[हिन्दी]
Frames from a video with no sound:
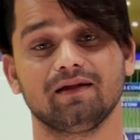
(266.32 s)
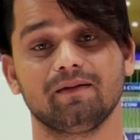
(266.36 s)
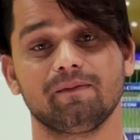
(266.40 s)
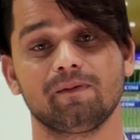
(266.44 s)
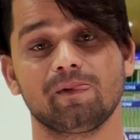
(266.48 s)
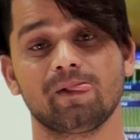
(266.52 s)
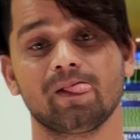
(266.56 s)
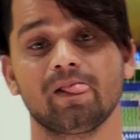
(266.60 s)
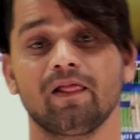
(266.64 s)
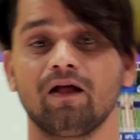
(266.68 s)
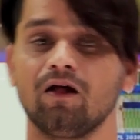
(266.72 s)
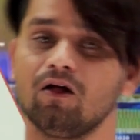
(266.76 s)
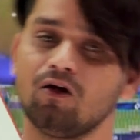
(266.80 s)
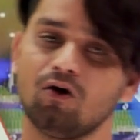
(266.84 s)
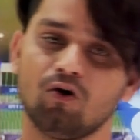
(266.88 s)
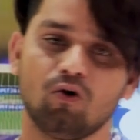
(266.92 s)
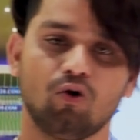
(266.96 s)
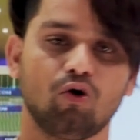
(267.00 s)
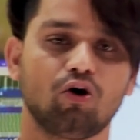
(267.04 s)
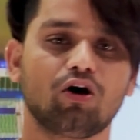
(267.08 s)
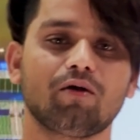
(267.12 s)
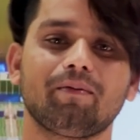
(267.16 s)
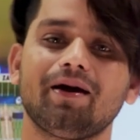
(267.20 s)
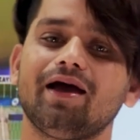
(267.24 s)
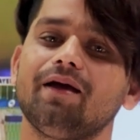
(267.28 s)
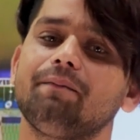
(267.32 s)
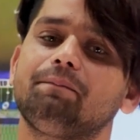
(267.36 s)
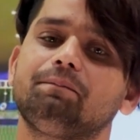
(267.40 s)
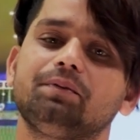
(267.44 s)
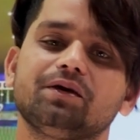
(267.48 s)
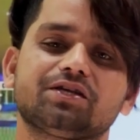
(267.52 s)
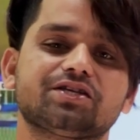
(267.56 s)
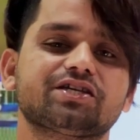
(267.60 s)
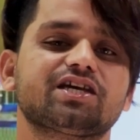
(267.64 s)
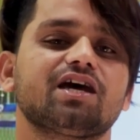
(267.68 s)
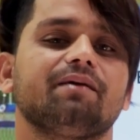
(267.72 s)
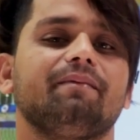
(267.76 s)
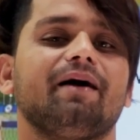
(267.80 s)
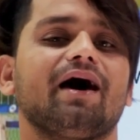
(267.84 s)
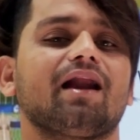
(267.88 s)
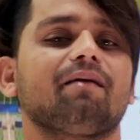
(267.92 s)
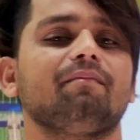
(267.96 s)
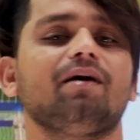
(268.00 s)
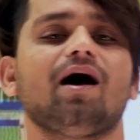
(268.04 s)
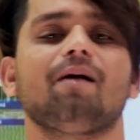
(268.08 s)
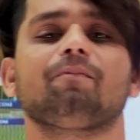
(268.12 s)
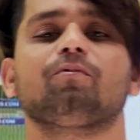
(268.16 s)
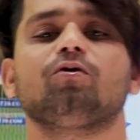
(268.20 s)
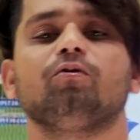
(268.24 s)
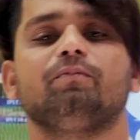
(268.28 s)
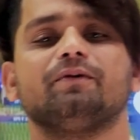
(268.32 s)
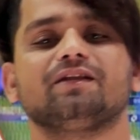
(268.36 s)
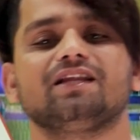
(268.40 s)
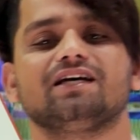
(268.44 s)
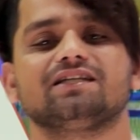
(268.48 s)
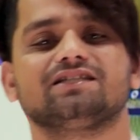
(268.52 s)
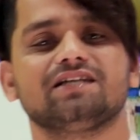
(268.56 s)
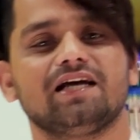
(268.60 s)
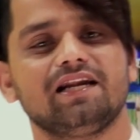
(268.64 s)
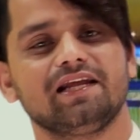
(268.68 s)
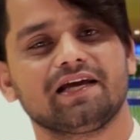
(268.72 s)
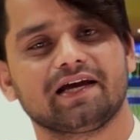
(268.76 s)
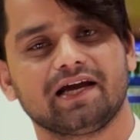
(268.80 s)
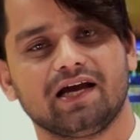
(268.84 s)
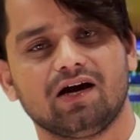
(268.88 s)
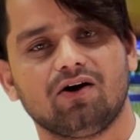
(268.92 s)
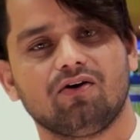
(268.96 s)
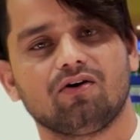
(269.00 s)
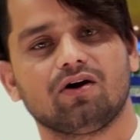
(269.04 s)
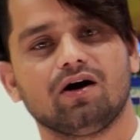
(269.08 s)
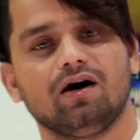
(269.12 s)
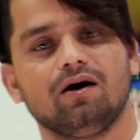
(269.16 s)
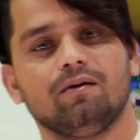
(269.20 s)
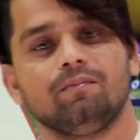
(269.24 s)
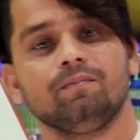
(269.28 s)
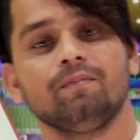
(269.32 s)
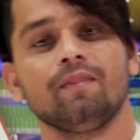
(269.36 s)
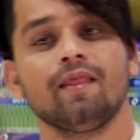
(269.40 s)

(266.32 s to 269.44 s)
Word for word: थे और भाई पिच के बारे में आपको पता चली गया होगा